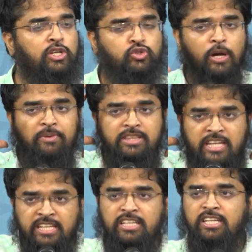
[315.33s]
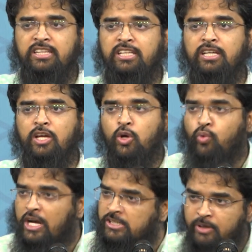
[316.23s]
जो आपकी थिंकिंग थी
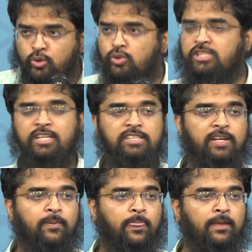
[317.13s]
वो आज बिल्कुल चेंज है